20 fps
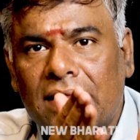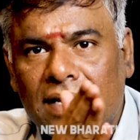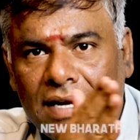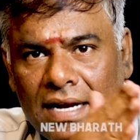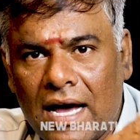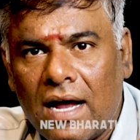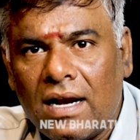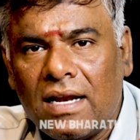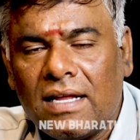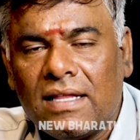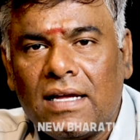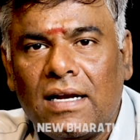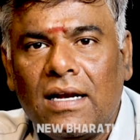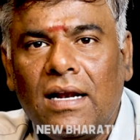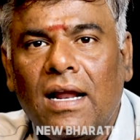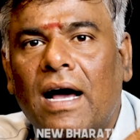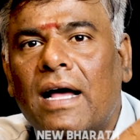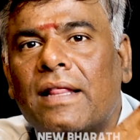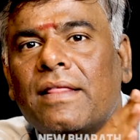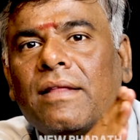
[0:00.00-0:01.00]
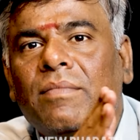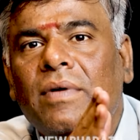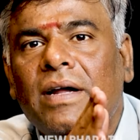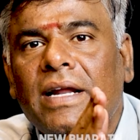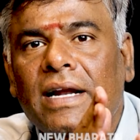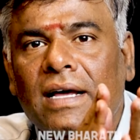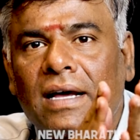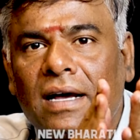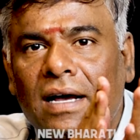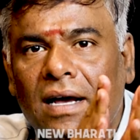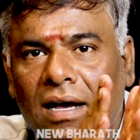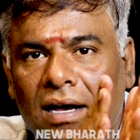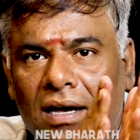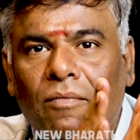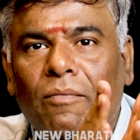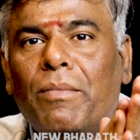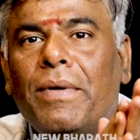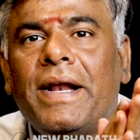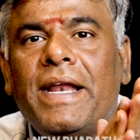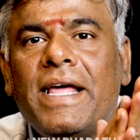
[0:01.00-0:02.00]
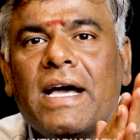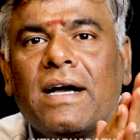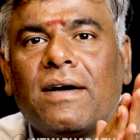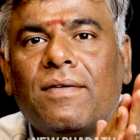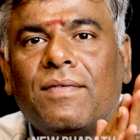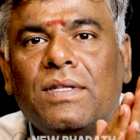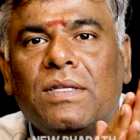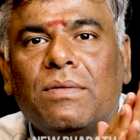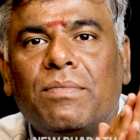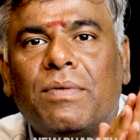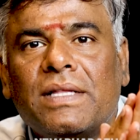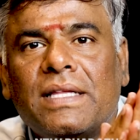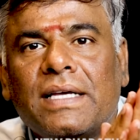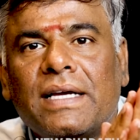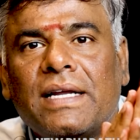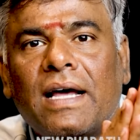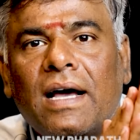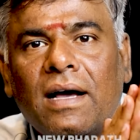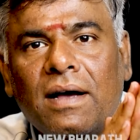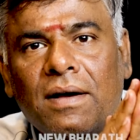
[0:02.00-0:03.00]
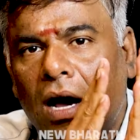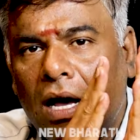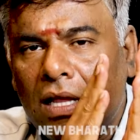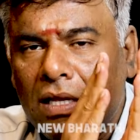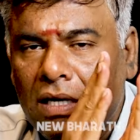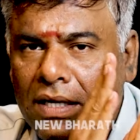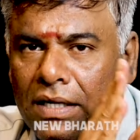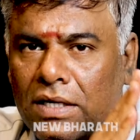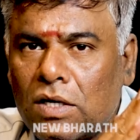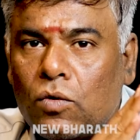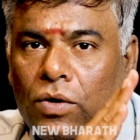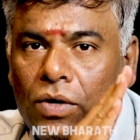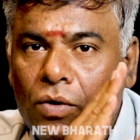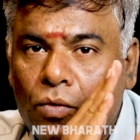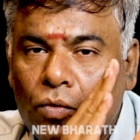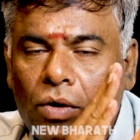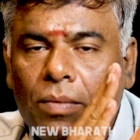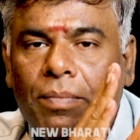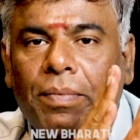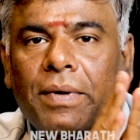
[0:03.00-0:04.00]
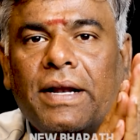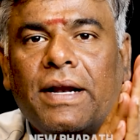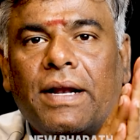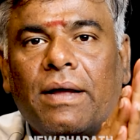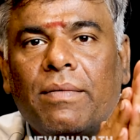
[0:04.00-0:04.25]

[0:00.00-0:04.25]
அந்த நாளிதழ் அந்த மாதிரியான மீடியாவுக்கு வந்து பார்த்தீங்கன்னா அதில் இருக்கக்கூடிய குறிப்பிட்ட